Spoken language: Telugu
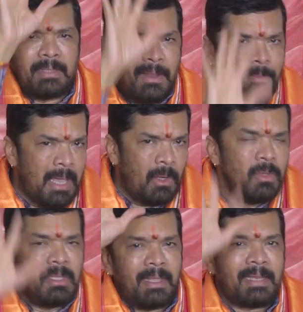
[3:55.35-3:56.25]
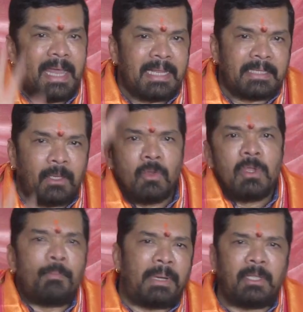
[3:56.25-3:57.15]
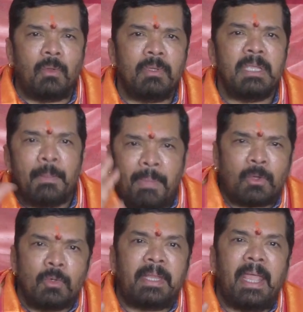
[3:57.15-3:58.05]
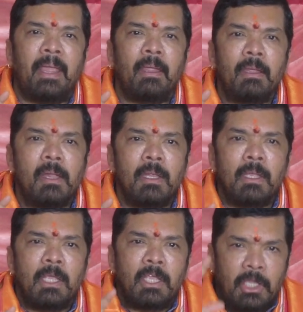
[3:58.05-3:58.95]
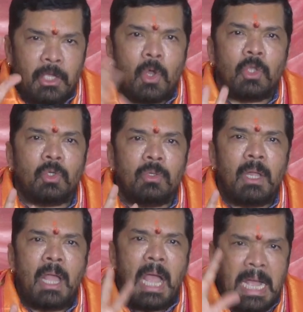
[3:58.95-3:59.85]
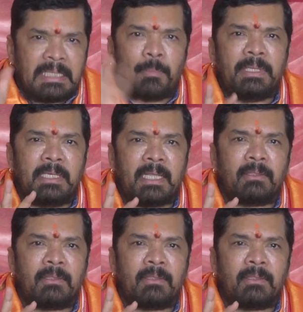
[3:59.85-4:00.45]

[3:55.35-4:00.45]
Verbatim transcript: తన ఎమ్మెల్యేలు తన కార్యకర్తలు ప్రజలు ఈ పక్కుంటే ఈరోజు ఆంధ్రప్రదేశ్